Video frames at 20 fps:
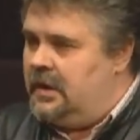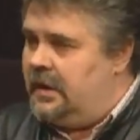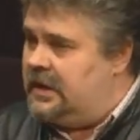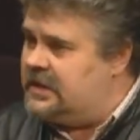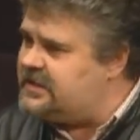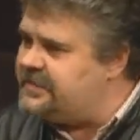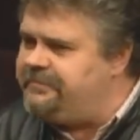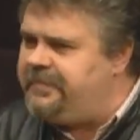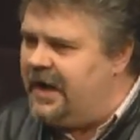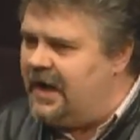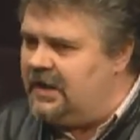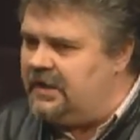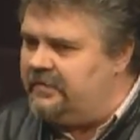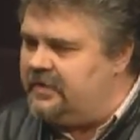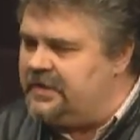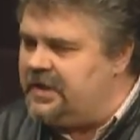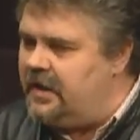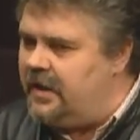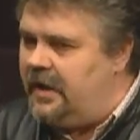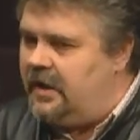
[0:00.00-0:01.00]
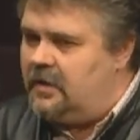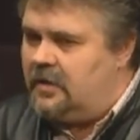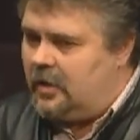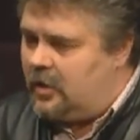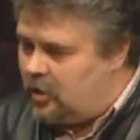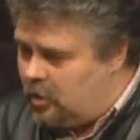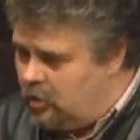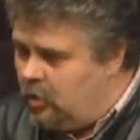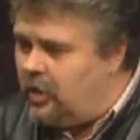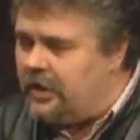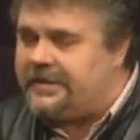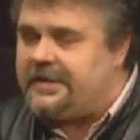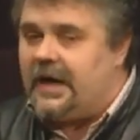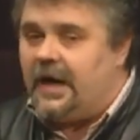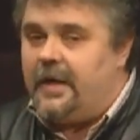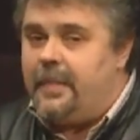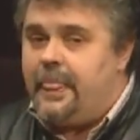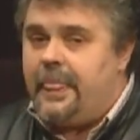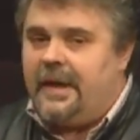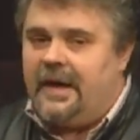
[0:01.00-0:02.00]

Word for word: избалованного рода.